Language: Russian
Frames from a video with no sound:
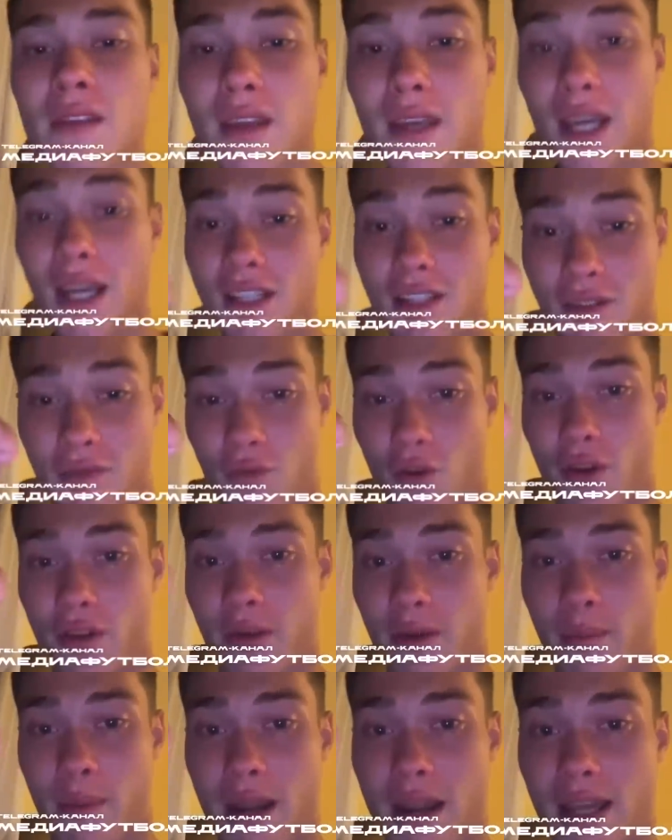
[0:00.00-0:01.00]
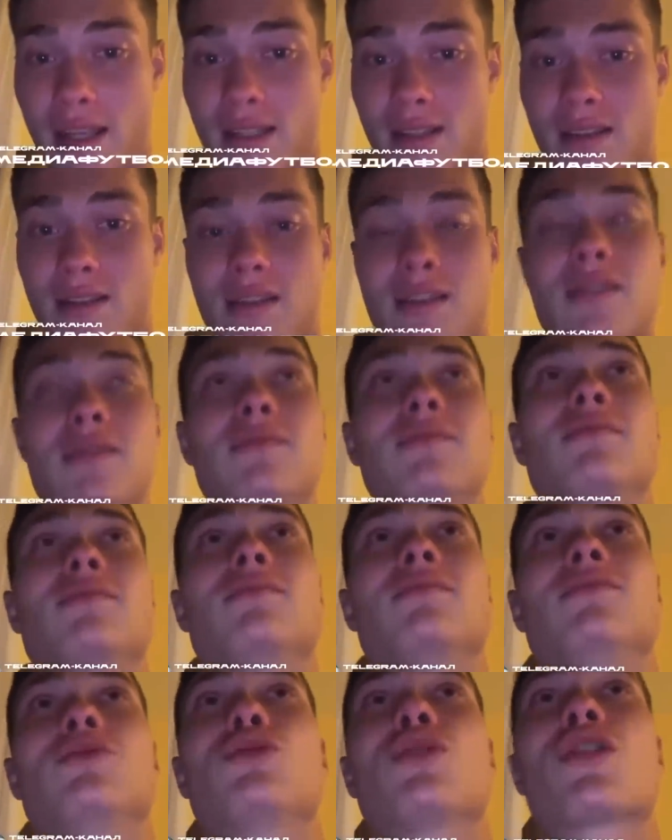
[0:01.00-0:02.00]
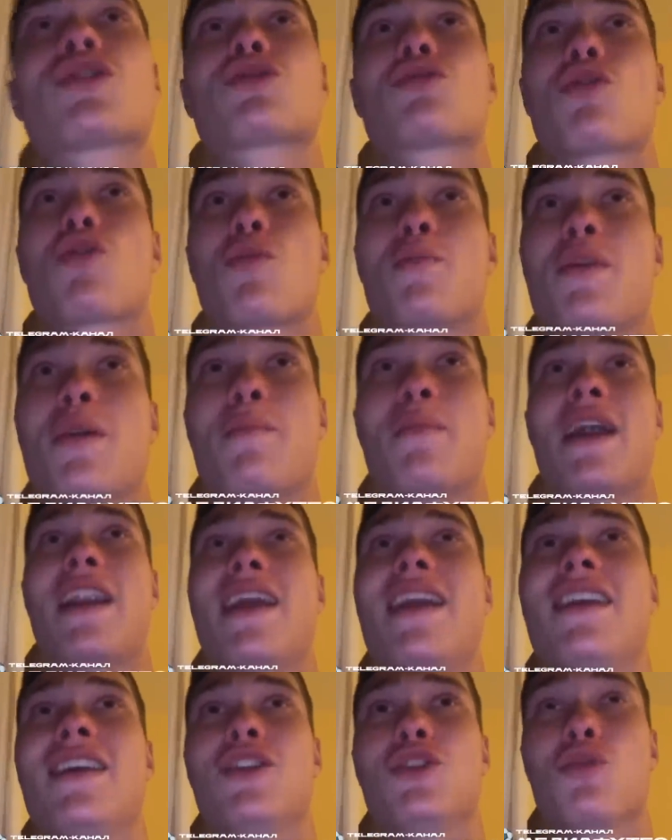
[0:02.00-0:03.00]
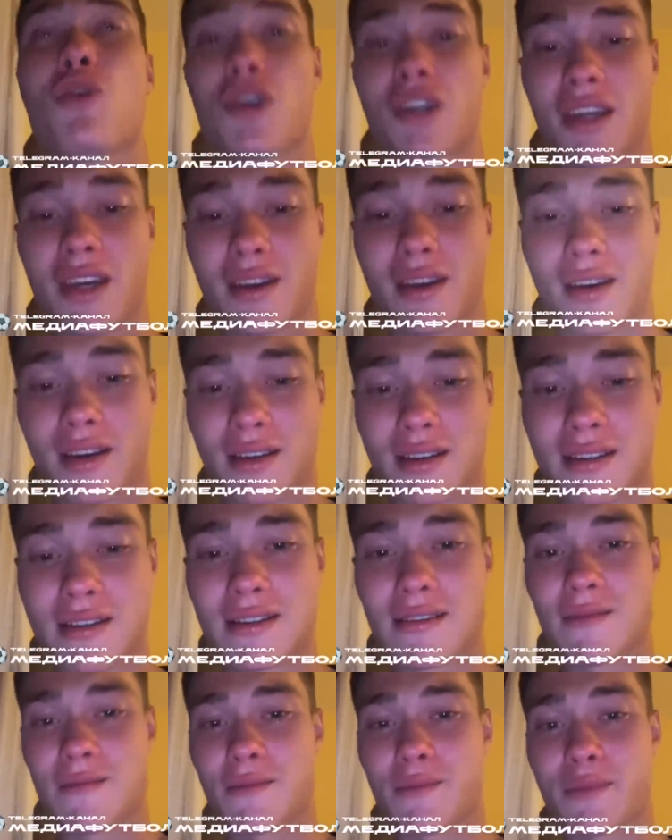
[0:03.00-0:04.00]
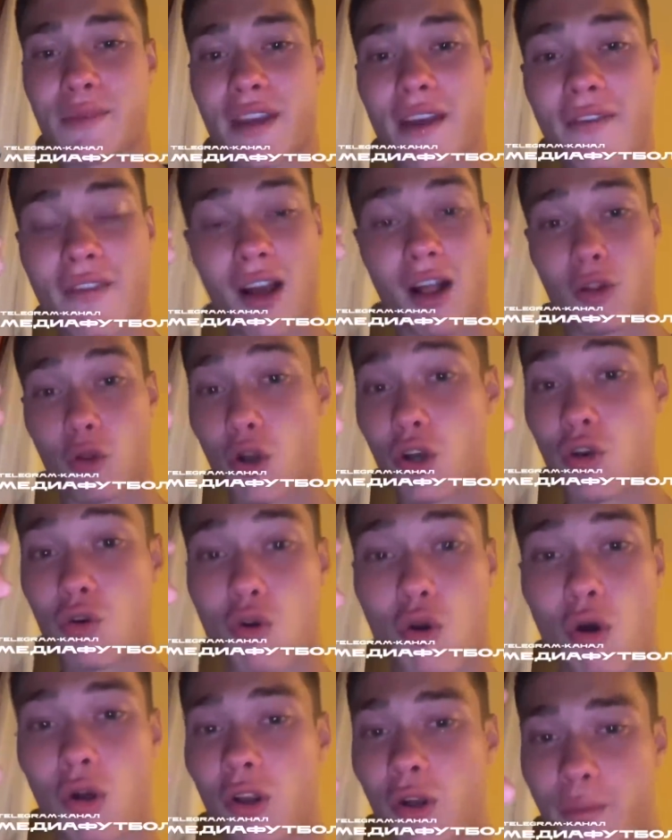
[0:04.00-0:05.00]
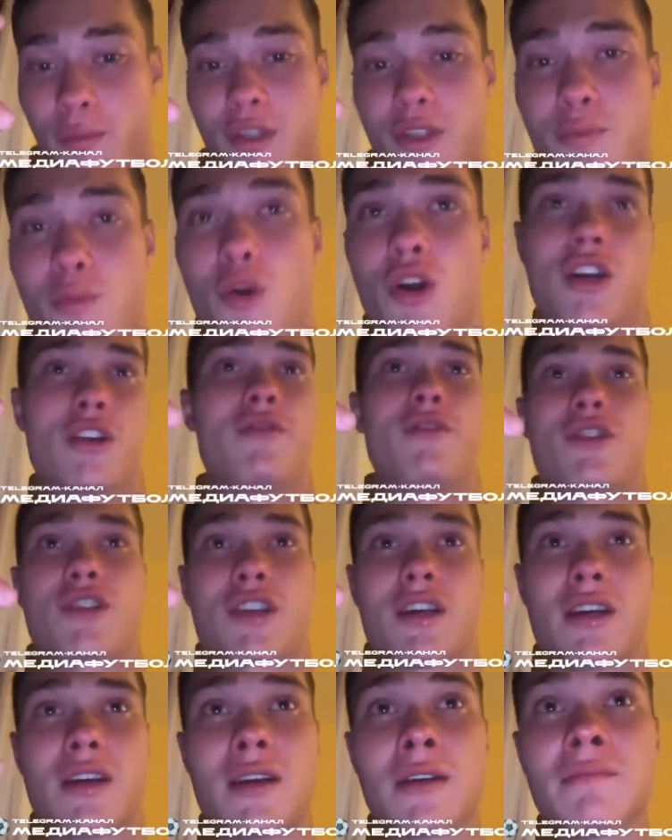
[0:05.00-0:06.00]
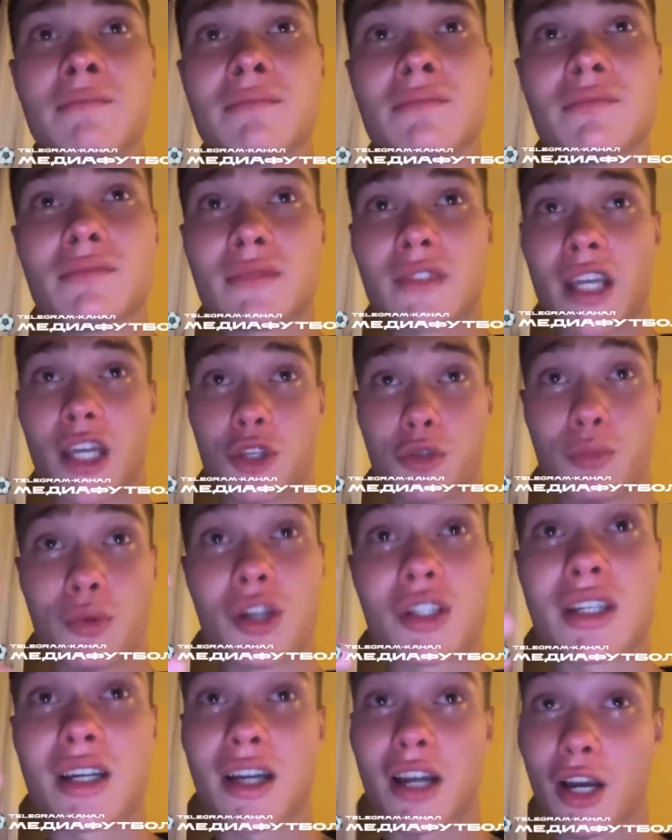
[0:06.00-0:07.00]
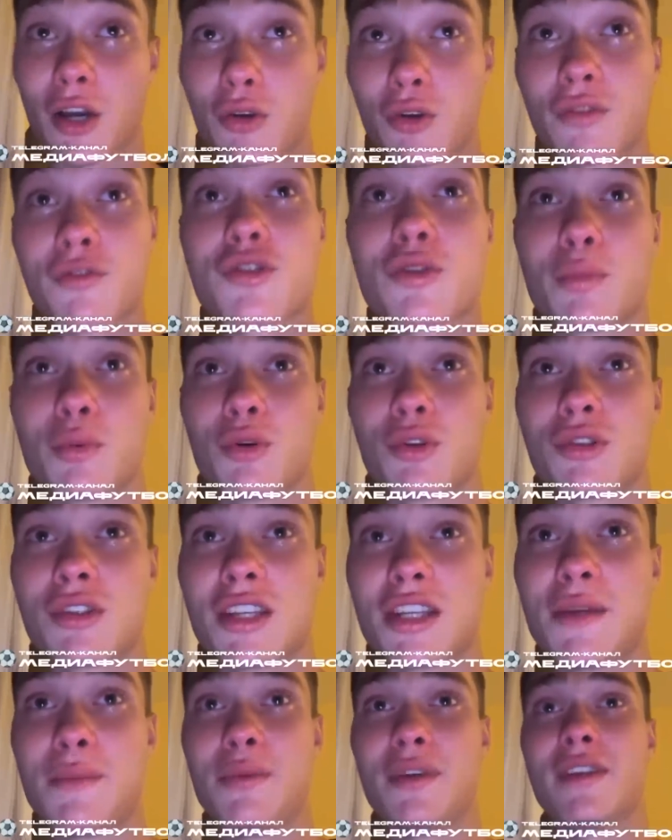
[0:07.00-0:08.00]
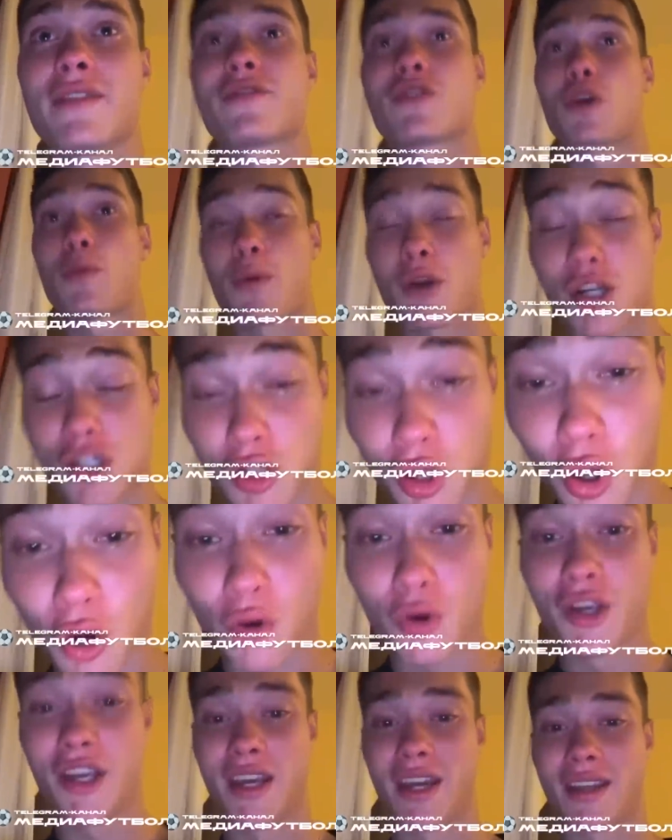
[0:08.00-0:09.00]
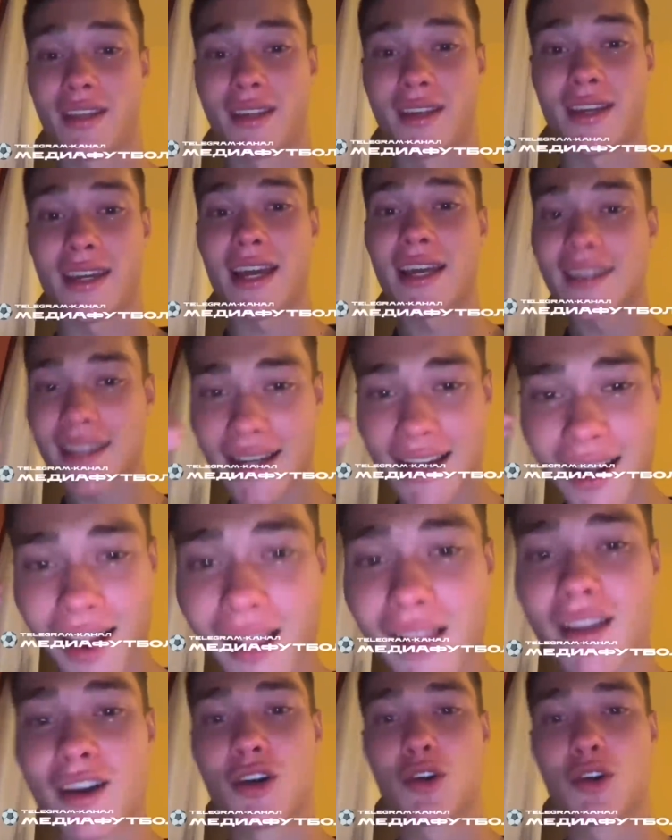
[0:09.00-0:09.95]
Я сегодня, блядь, ну настолько у меня болели ноги, мне вкололи укол обезболивающий. Я думал, отыграю игру, все будет заебись. Все прошло охуенно, я отыграл